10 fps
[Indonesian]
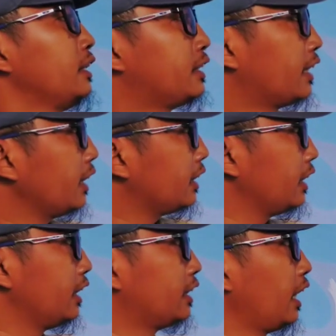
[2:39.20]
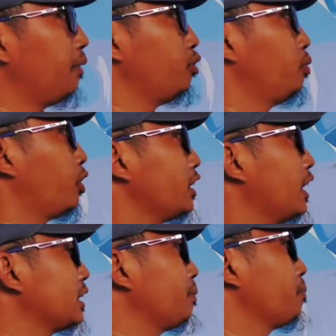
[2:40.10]
Jadi di dalam umur 3
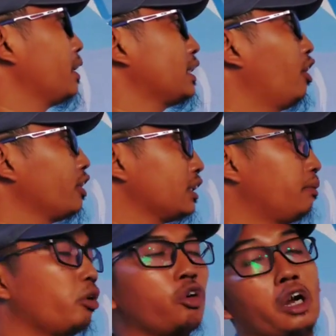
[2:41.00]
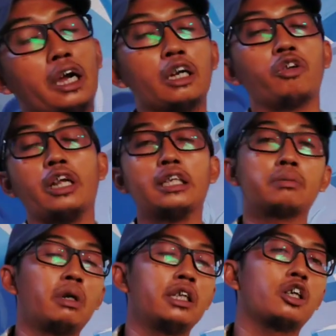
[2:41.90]
sampai 4 tahun kita menggunakan urea
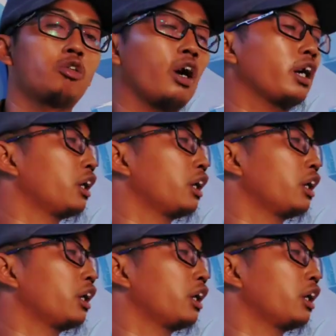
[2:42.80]
sebanyak 2